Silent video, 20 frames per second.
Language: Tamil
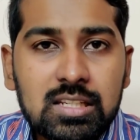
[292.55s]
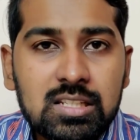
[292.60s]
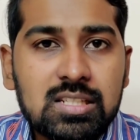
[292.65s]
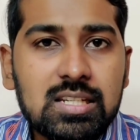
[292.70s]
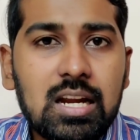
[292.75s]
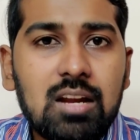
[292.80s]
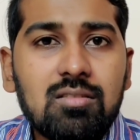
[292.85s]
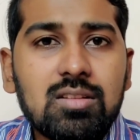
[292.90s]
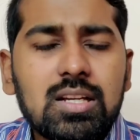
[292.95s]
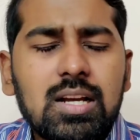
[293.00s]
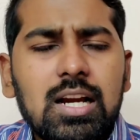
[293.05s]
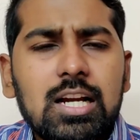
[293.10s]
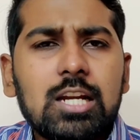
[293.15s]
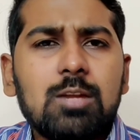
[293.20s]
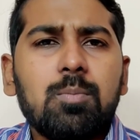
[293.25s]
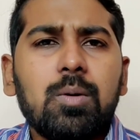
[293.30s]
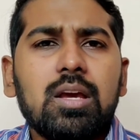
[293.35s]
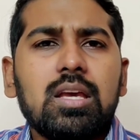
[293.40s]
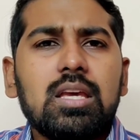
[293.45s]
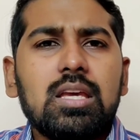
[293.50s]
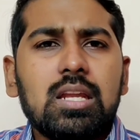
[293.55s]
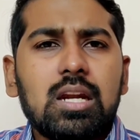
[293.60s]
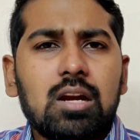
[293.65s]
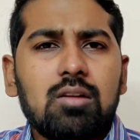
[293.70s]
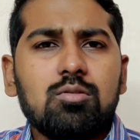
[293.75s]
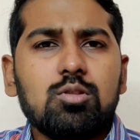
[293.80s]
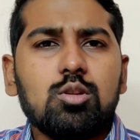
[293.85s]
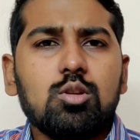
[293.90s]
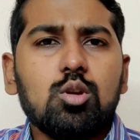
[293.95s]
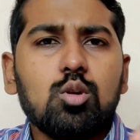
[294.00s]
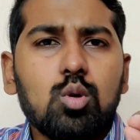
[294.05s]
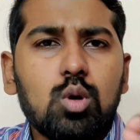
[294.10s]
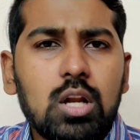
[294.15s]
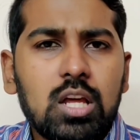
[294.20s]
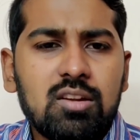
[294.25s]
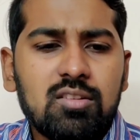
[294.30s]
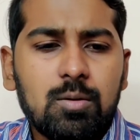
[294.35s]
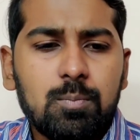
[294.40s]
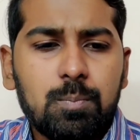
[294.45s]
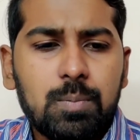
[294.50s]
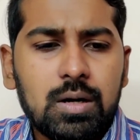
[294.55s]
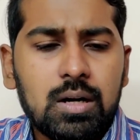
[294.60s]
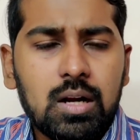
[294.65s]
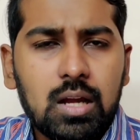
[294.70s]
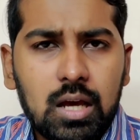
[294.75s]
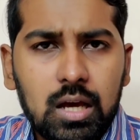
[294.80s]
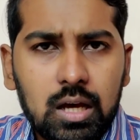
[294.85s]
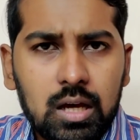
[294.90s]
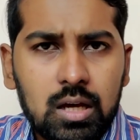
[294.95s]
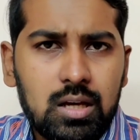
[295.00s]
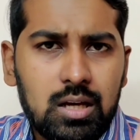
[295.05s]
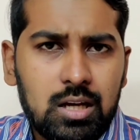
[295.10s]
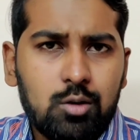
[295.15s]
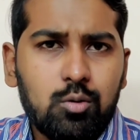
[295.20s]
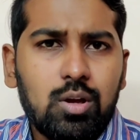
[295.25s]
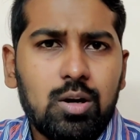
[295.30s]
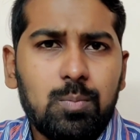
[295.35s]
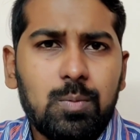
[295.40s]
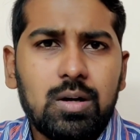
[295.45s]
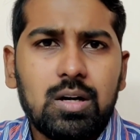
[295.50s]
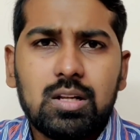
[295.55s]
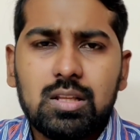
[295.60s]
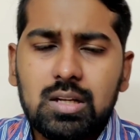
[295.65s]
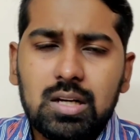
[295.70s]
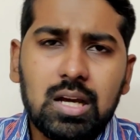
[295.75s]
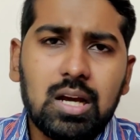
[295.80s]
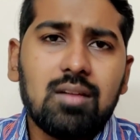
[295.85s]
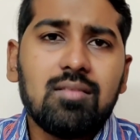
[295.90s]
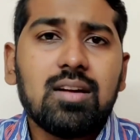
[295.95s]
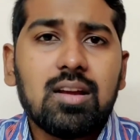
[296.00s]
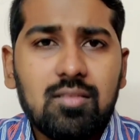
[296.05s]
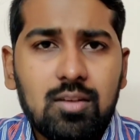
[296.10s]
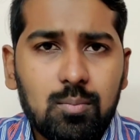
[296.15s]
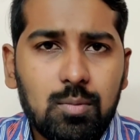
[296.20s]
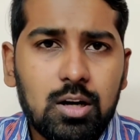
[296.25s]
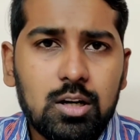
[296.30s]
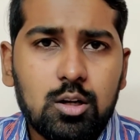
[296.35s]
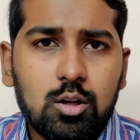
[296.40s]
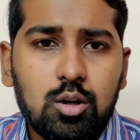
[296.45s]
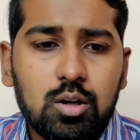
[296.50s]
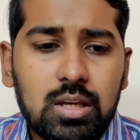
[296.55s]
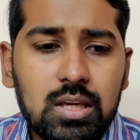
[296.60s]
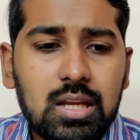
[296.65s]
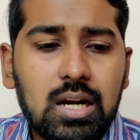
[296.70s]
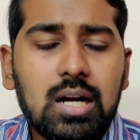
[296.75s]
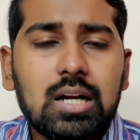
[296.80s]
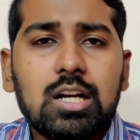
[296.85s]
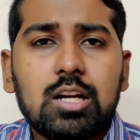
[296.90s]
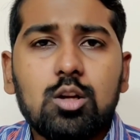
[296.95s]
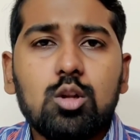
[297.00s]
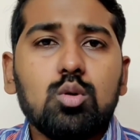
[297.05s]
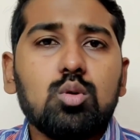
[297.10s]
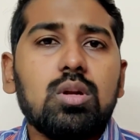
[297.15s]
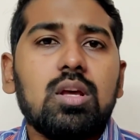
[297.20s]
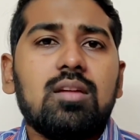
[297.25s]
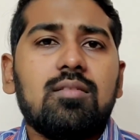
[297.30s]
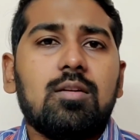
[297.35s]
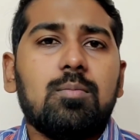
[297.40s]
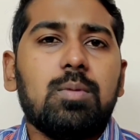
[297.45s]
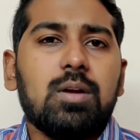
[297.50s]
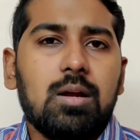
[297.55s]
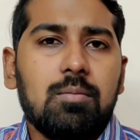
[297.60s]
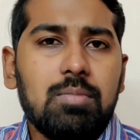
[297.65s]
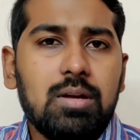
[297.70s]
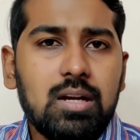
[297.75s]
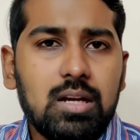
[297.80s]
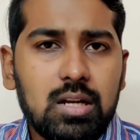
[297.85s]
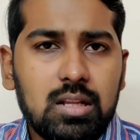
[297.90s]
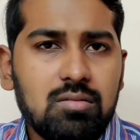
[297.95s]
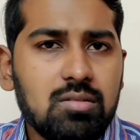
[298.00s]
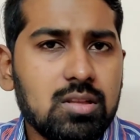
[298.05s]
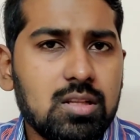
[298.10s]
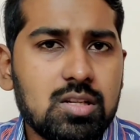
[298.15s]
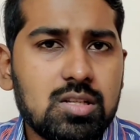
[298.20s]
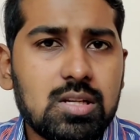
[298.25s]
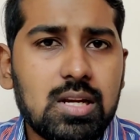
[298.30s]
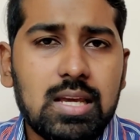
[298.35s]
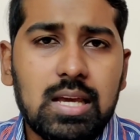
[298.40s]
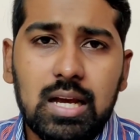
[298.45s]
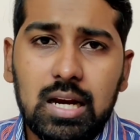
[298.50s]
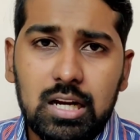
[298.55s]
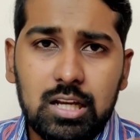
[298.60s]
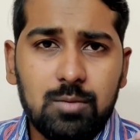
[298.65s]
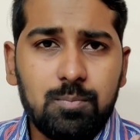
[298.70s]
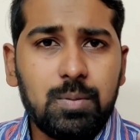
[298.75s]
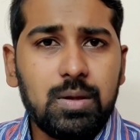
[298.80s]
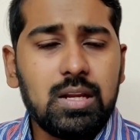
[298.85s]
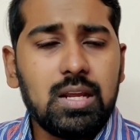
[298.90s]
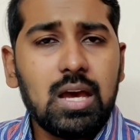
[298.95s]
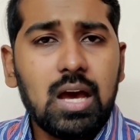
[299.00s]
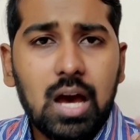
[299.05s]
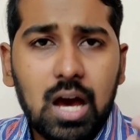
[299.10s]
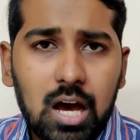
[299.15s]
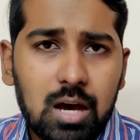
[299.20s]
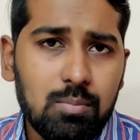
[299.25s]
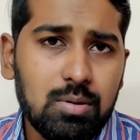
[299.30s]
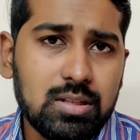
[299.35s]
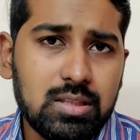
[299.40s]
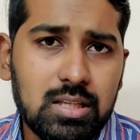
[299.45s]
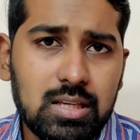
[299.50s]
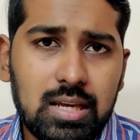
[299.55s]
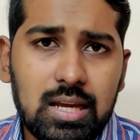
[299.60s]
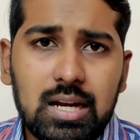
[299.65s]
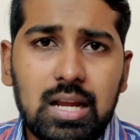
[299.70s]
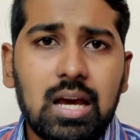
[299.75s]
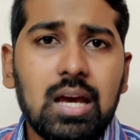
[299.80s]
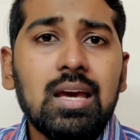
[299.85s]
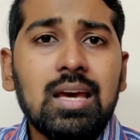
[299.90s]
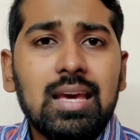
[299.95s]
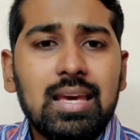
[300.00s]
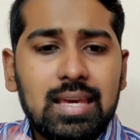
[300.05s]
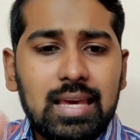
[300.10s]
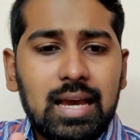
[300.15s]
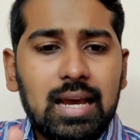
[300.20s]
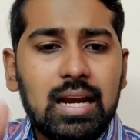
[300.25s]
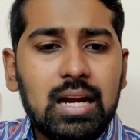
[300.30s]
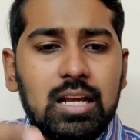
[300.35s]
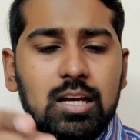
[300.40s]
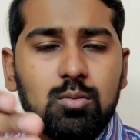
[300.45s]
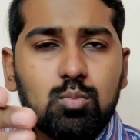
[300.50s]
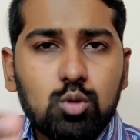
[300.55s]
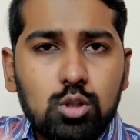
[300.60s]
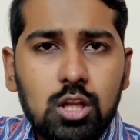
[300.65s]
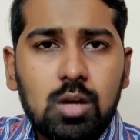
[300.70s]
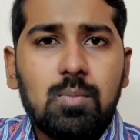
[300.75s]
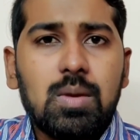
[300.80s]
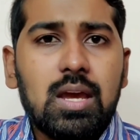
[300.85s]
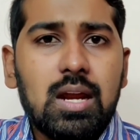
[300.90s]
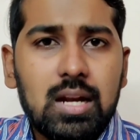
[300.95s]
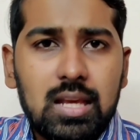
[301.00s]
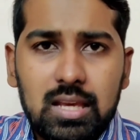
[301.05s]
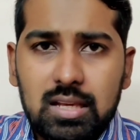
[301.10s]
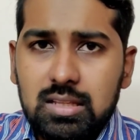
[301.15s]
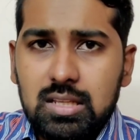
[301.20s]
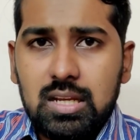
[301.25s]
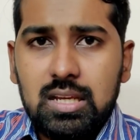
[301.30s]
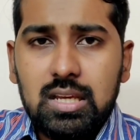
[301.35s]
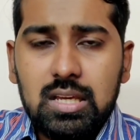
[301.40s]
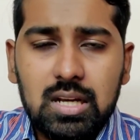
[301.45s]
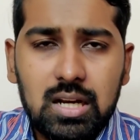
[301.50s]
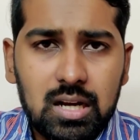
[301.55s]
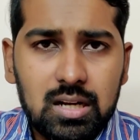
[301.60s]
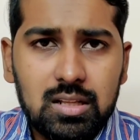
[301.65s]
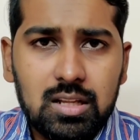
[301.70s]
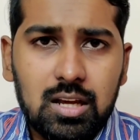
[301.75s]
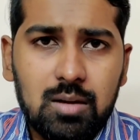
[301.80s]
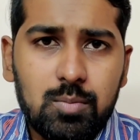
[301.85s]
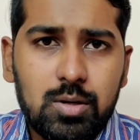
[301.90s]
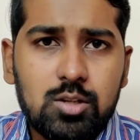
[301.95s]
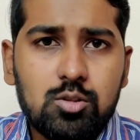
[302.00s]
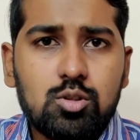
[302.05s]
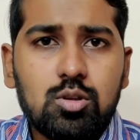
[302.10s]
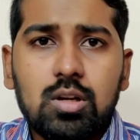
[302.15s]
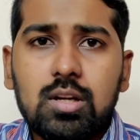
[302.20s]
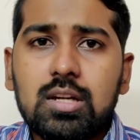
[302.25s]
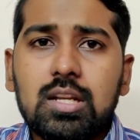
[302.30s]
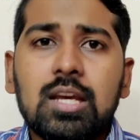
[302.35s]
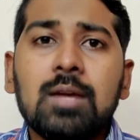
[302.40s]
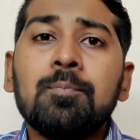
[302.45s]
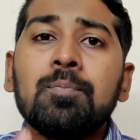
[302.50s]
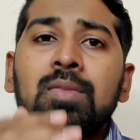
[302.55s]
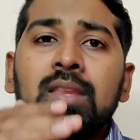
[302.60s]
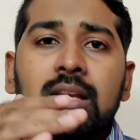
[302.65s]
இஸ்ரேல் வந்து கண்டிப்பாக ஈரான் வந்து நியூக்ளியர் வெப்பன் அக்வேர் பண்ணுறதுக்கு நாங்கள் விடவே மாட்டோம் ஈரான்ட்ட நியூக்ளியர் வெப்பன் அப்படின்றது வந்துருச்சுன்னா எங்களுக்கு பெரிய ஆபத்து ஏன்னா எங்களுக்கு முதன்மையான எது ஈரான் தான் அப்படின்னு சொல்லிட்டு